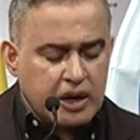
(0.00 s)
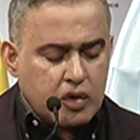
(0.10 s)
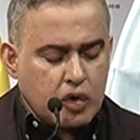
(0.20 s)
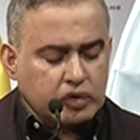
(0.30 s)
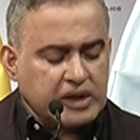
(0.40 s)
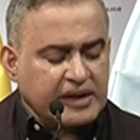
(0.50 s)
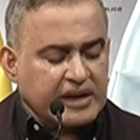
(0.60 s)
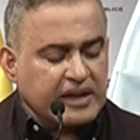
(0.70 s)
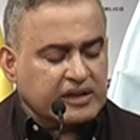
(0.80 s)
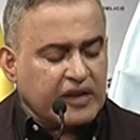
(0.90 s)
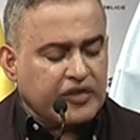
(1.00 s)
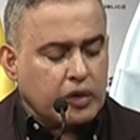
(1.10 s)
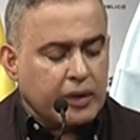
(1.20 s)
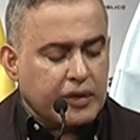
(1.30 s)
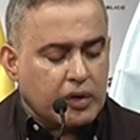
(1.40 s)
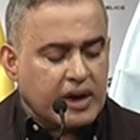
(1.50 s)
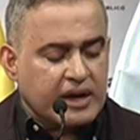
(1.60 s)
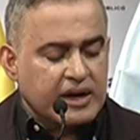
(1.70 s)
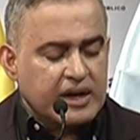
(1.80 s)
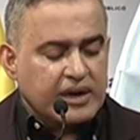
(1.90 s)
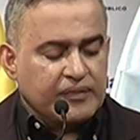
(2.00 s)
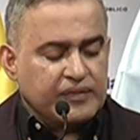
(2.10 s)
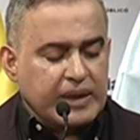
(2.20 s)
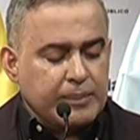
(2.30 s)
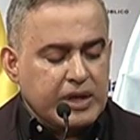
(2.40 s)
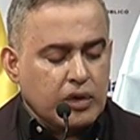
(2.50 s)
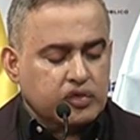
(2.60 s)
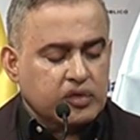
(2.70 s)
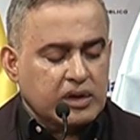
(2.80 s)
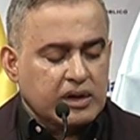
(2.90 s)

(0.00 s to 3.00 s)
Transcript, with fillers: contra el red de tráfico de drogas de envíos